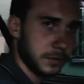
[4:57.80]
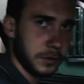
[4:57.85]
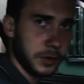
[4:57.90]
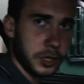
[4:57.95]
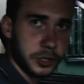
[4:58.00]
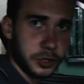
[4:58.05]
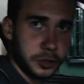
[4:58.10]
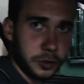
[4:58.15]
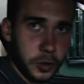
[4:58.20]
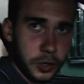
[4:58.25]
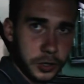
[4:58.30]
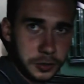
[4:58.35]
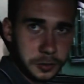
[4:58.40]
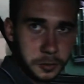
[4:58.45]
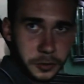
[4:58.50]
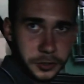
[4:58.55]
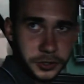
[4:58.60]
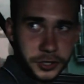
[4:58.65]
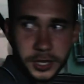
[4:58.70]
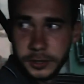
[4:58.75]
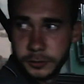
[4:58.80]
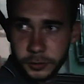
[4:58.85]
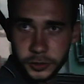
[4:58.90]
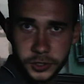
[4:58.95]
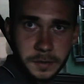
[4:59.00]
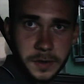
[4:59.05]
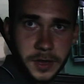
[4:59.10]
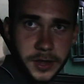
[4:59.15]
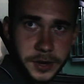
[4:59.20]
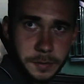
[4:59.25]
Насос гудит, у
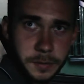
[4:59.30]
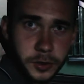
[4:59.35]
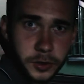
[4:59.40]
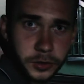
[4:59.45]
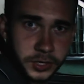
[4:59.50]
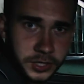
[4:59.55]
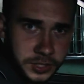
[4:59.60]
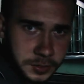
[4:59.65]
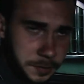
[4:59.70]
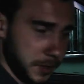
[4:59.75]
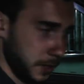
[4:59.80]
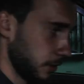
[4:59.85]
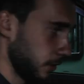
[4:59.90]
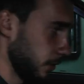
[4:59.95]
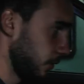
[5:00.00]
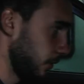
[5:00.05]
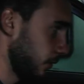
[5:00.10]
тебя ребенок спит.